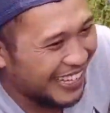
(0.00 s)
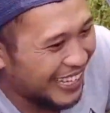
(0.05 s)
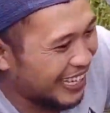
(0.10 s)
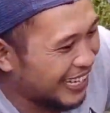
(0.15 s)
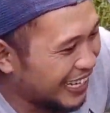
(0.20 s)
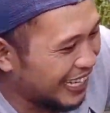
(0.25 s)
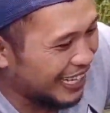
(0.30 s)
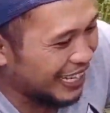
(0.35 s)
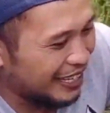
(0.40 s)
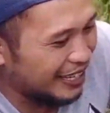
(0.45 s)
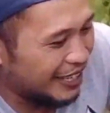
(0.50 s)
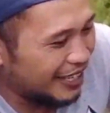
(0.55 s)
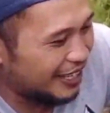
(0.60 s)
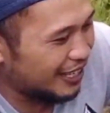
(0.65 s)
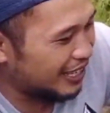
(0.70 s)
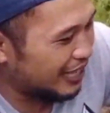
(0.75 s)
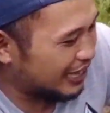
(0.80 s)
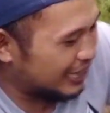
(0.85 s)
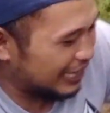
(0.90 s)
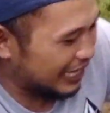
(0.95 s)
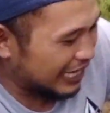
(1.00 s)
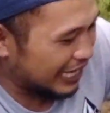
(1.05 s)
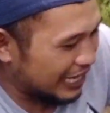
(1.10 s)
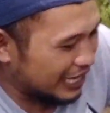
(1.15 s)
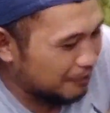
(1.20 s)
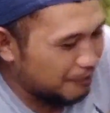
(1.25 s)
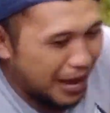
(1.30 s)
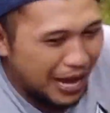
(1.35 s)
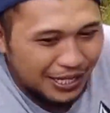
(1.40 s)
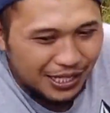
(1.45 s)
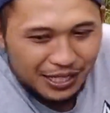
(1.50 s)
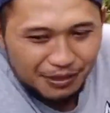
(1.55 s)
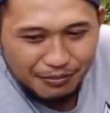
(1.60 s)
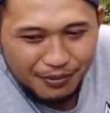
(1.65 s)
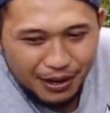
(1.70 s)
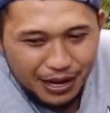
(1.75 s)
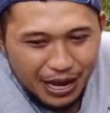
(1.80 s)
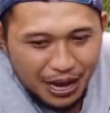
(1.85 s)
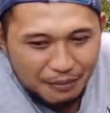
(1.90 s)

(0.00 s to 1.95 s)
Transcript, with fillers: Ini tinggi maksimal